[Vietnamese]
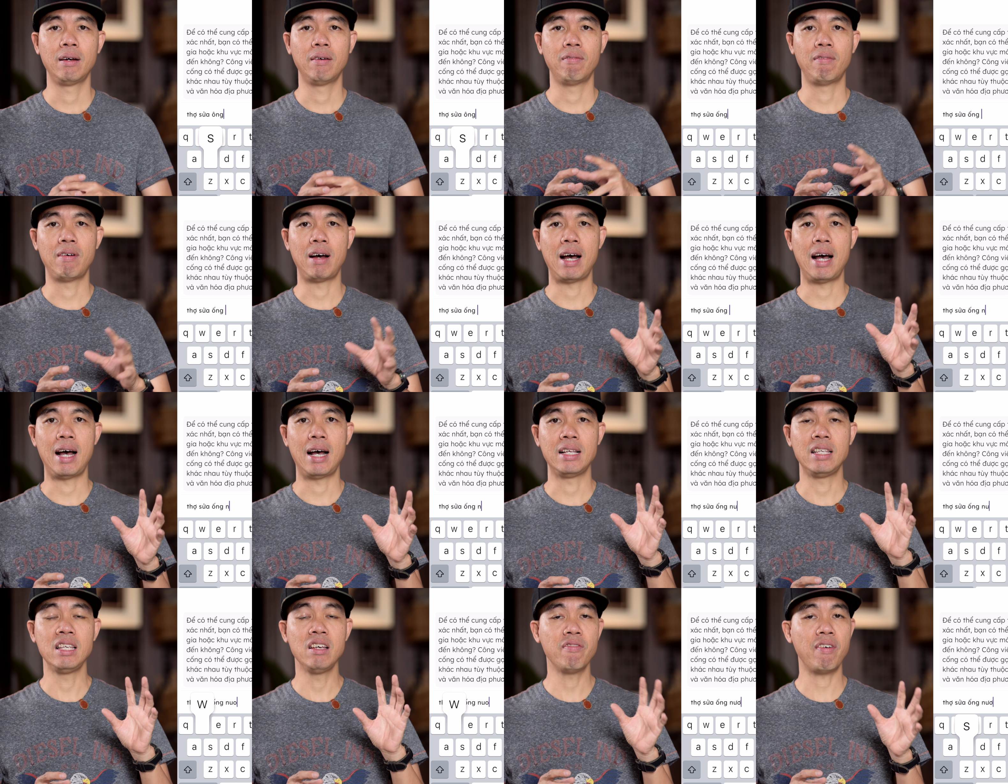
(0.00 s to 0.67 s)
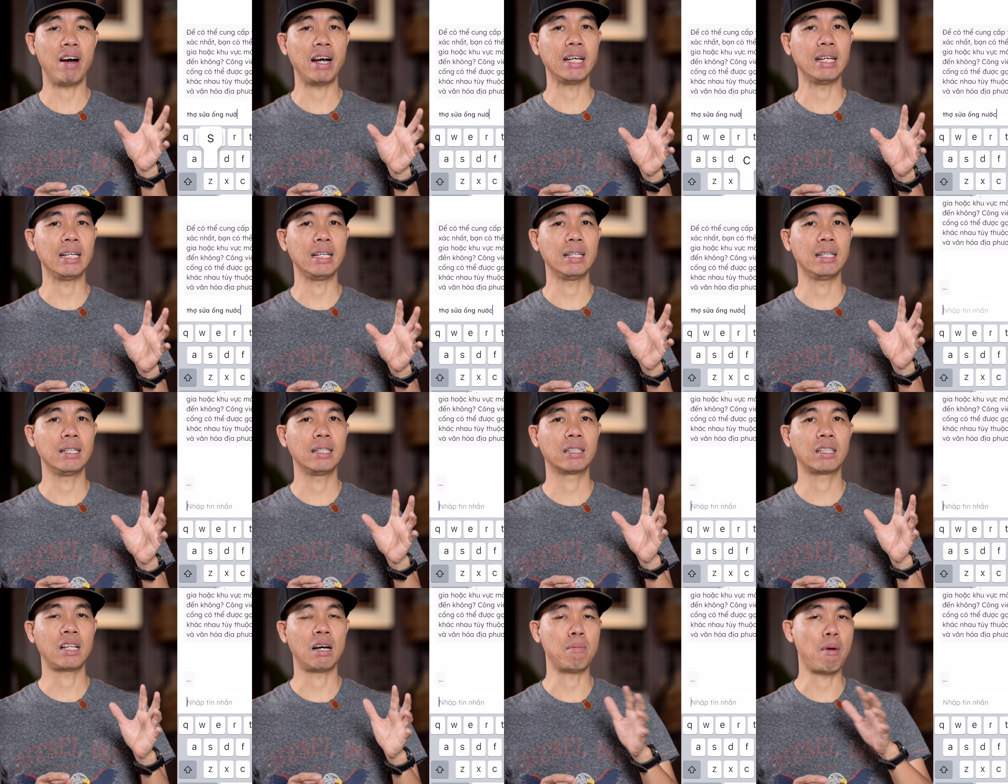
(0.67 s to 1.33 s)
và như vậy
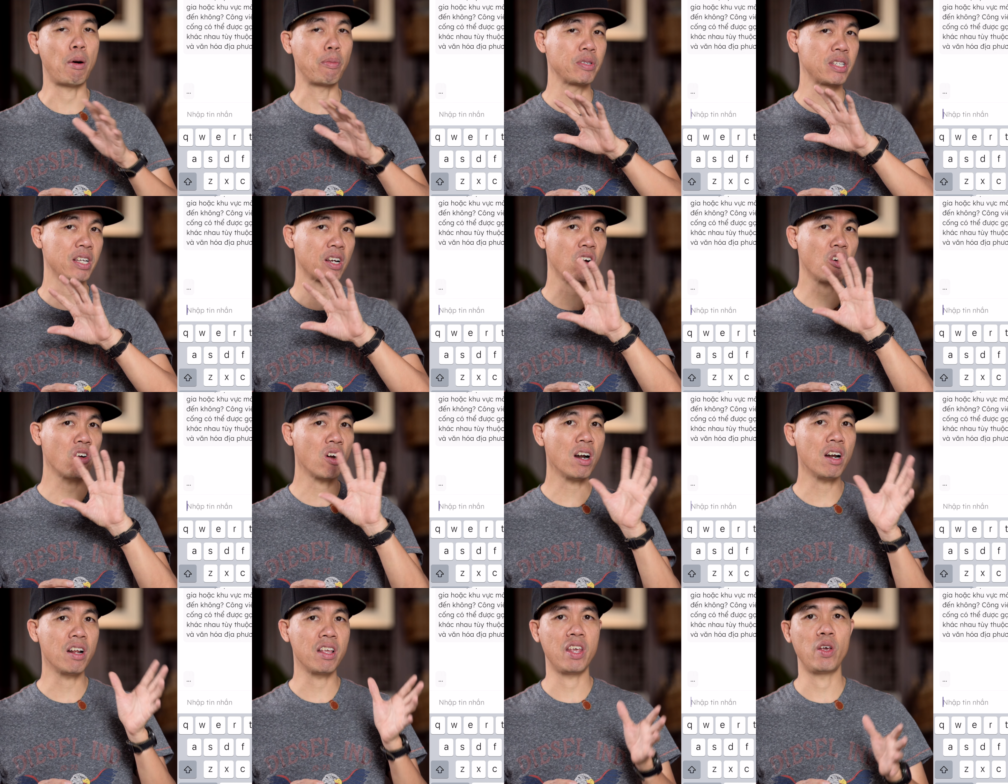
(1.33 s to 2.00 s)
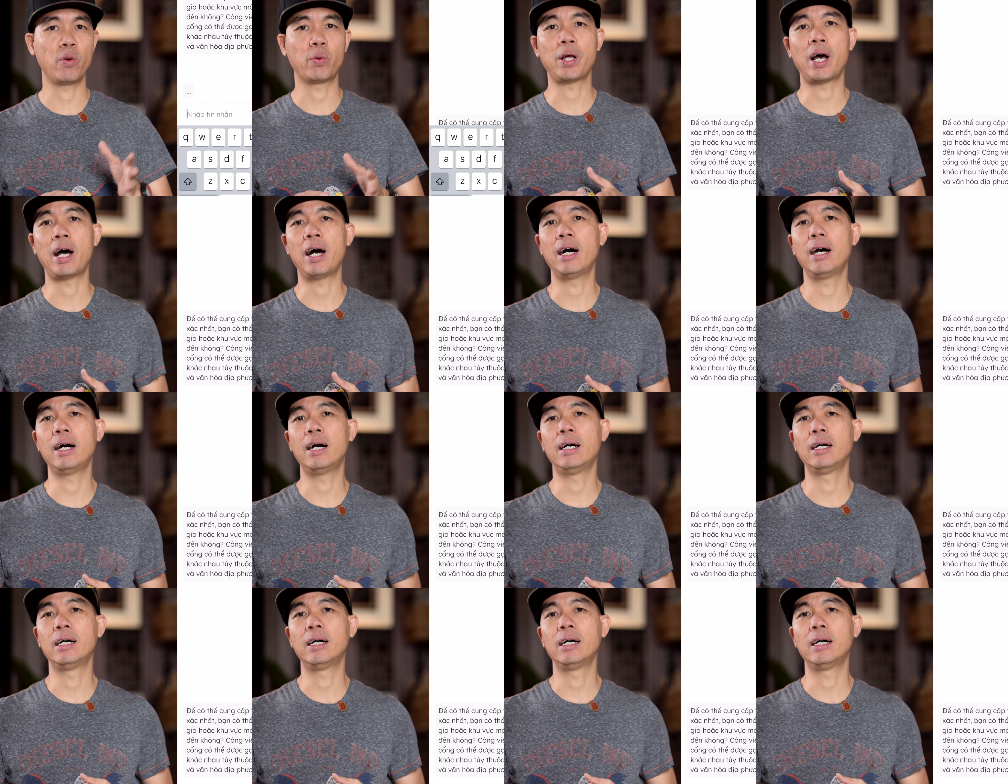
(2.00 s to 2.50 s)
thợ mộc sẽ có rất là nhiều thợ